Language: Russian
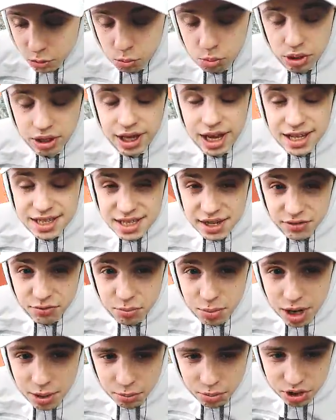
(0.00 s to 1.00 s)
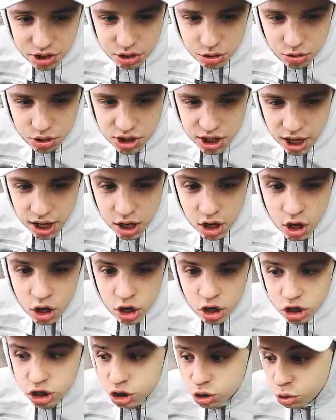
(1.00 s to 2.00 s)
Баласов, мемберс, друзья,
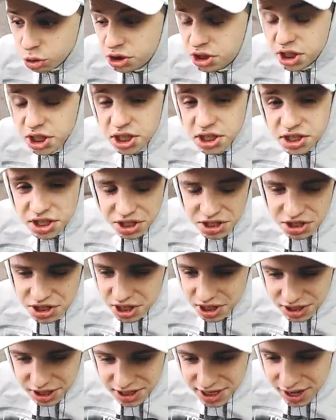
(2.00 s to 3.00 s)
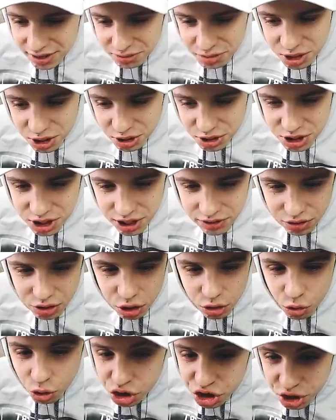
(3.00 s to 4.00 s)
130 где-то, я вам серьезно говорю,
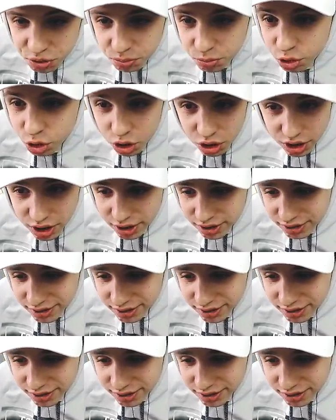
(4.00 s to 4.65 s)
их очень много.